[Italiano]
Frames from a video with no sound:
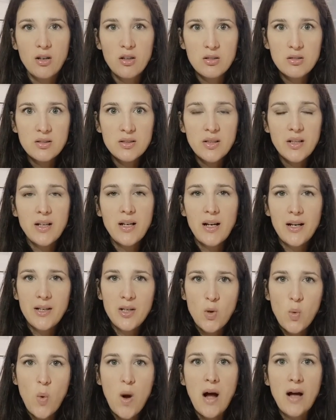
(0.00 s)
oltre
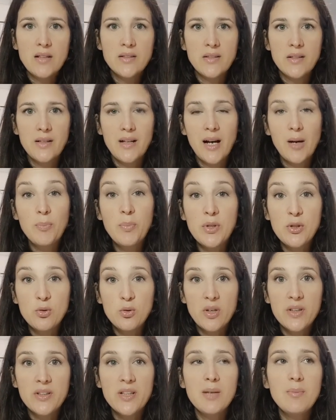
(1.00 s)
ai quadri a
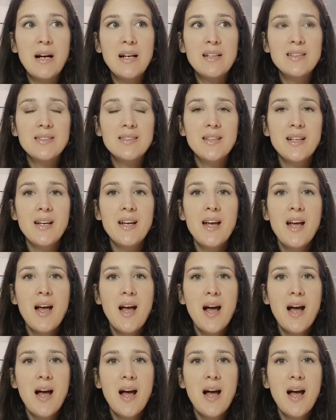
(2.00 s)
pittura diamante